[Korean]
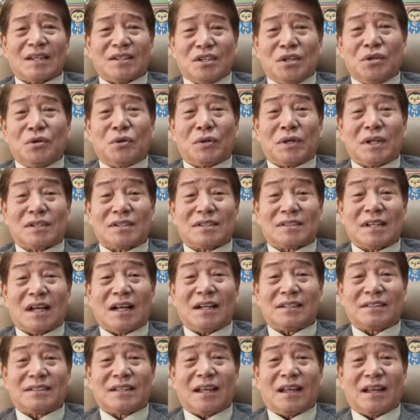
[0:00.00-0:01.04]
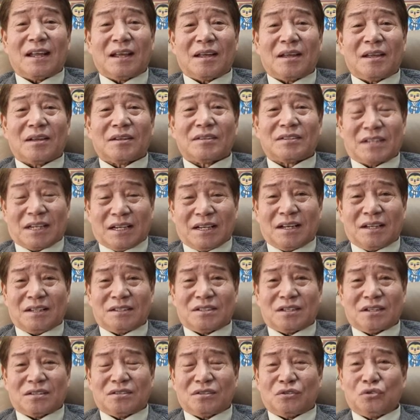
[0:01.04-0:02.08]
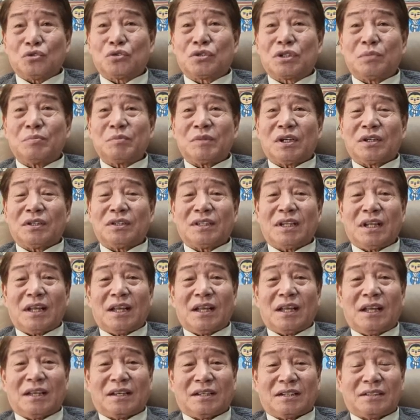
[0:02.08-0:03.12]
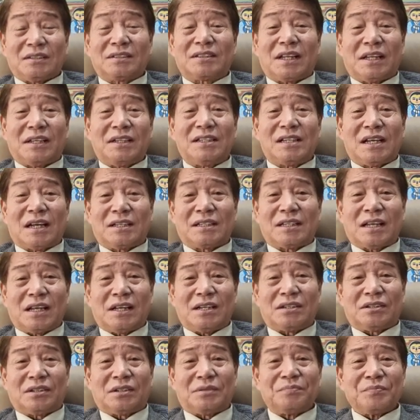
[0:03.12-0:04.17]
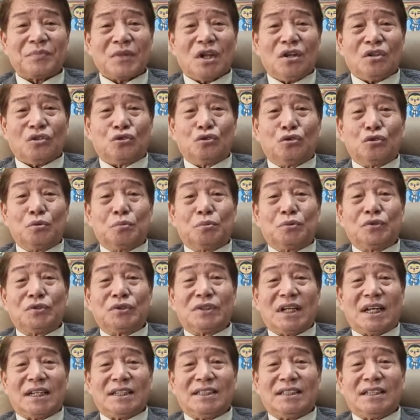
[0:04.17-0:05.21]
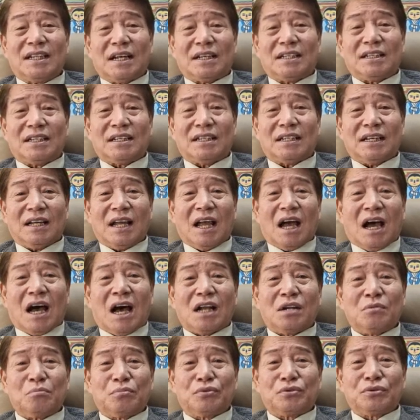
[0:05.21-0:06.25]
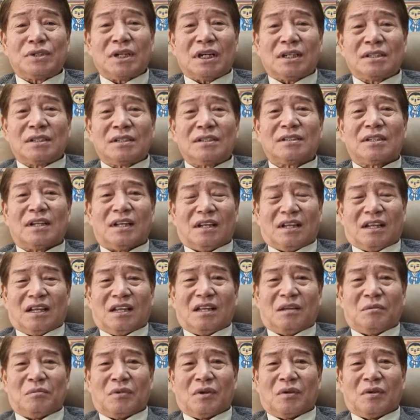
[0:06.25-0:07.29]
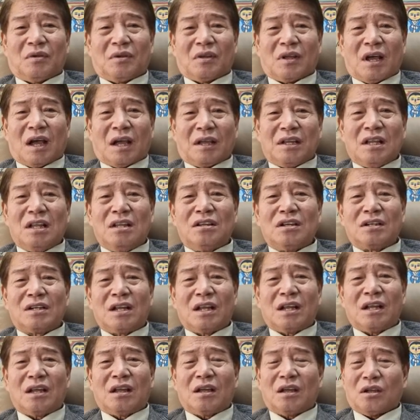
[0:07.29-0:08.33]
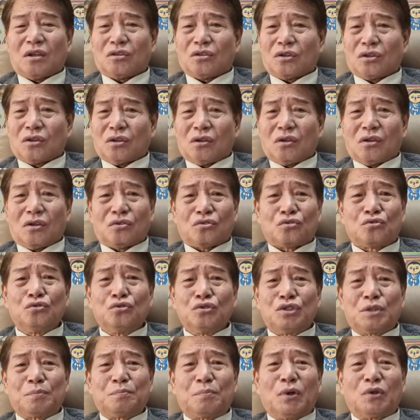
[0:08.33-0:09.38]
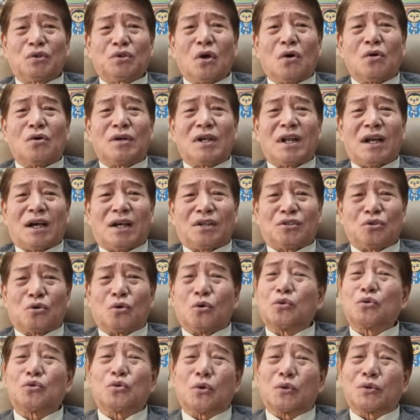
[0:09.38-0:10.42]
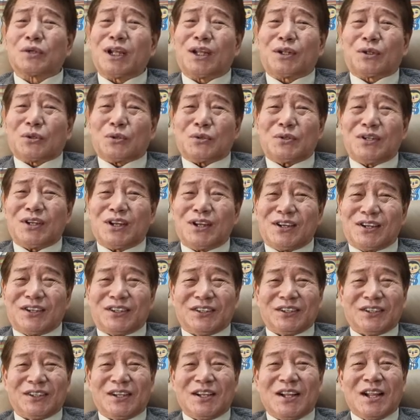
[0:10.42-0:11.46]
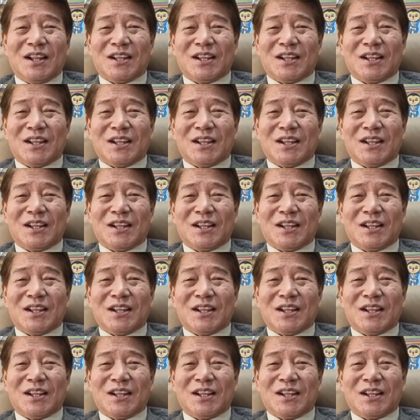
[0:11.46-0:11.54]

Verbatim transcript: 시골에서 살 때 제가 이제 그 60년대 그때 이야기예요. 두 부자 이야기. 한 부자는 1년에 수십 번 떡을 해가지고 온 동네 돌려요.